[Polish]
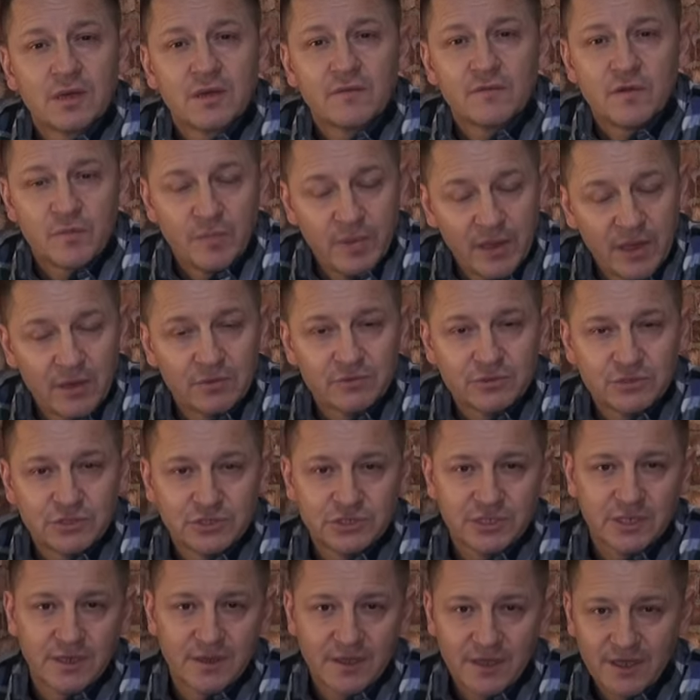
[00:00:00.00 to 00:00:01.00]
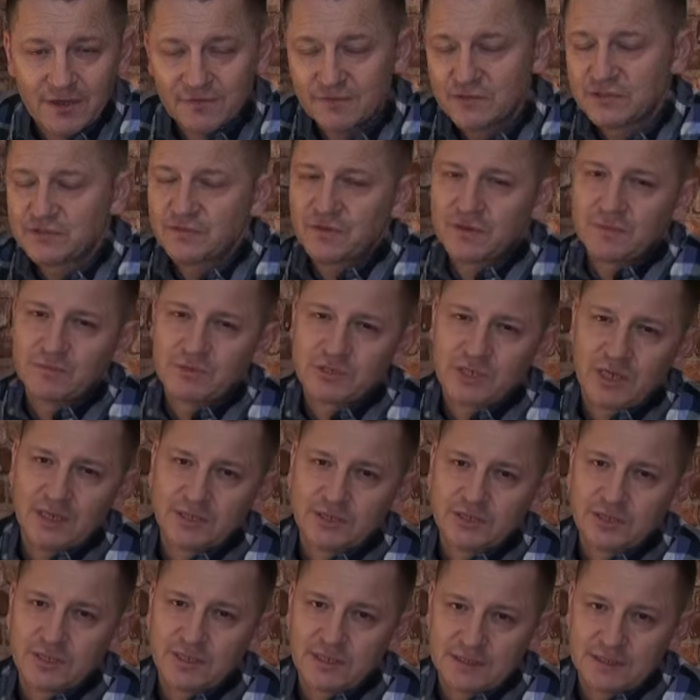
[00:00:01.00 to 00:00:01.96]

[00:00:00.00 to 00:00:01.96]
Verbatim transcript: wypełni się w swoim czasie.